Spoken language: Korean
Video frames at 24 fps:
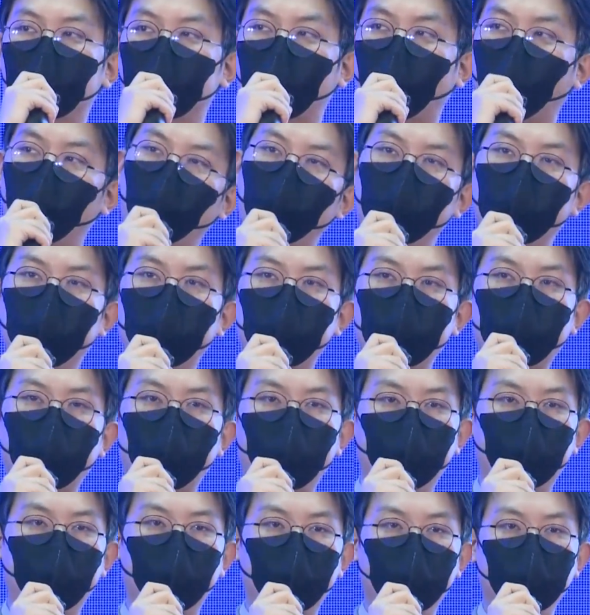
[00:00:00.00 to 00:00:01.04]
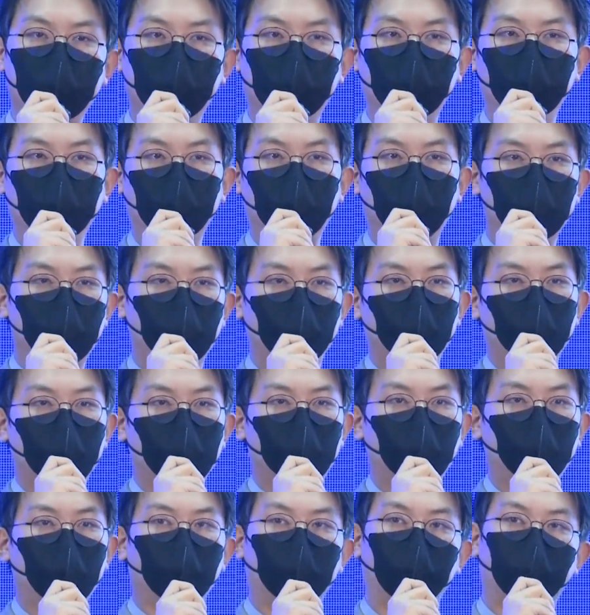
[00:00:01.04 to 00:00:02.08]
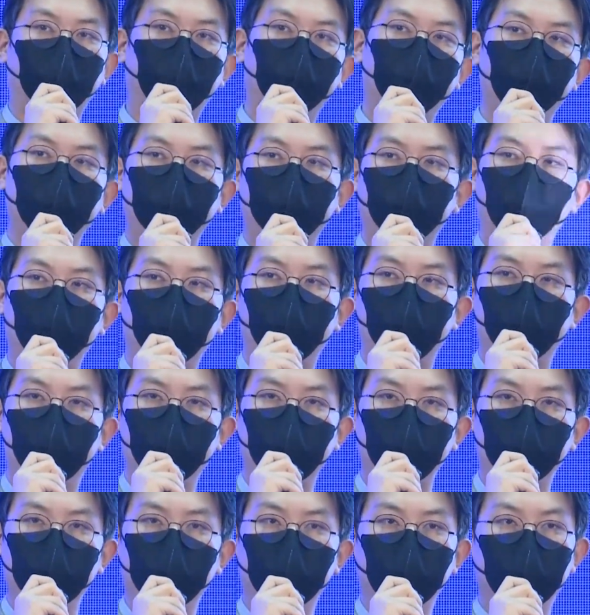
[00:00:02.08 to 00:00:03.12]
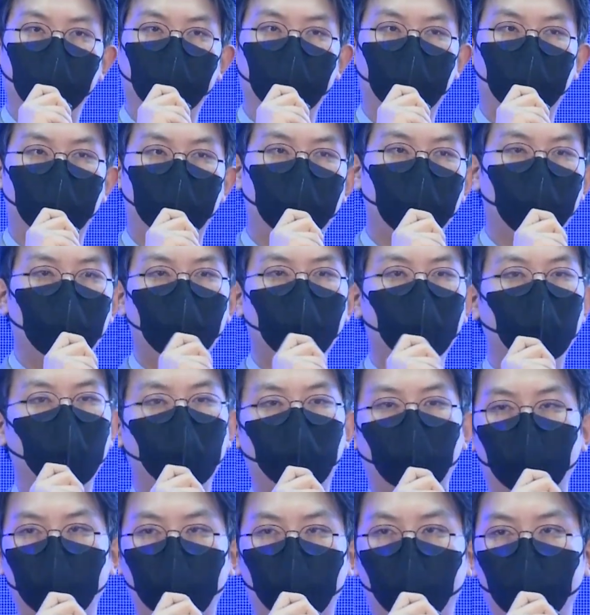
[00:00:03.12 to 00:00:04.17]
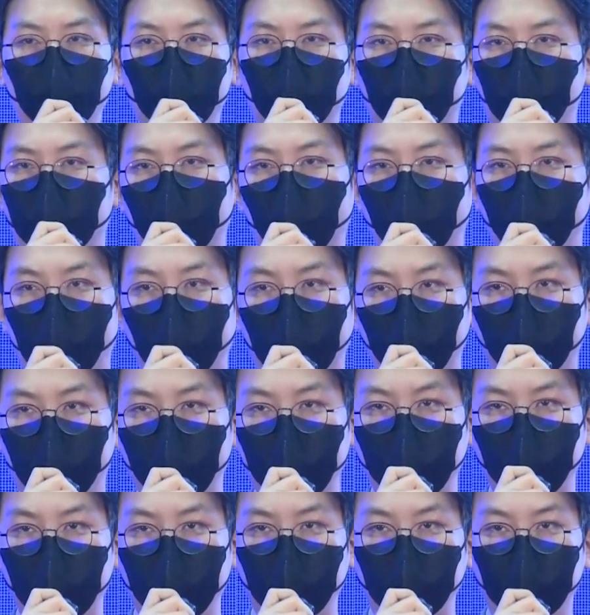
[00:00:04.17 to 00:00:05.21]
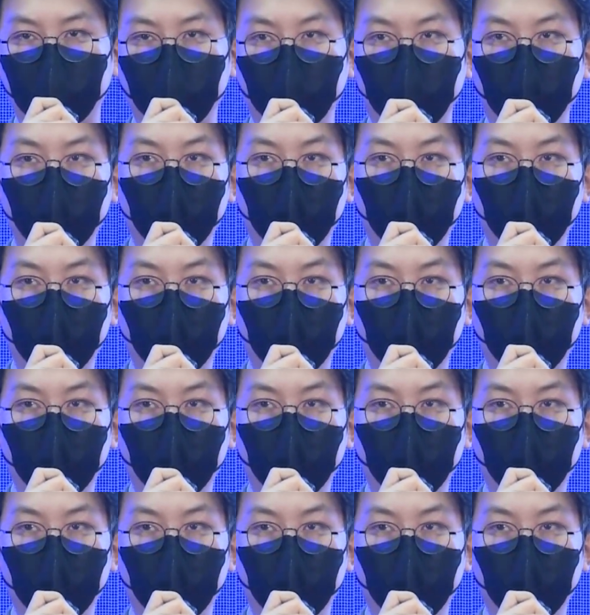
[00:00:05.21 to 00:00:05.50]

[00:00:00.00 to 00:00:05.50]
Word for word: 저희가 살아가는 세상에서 데이터하고는 분리가 될 수 없는 구조를 갖고 있어요.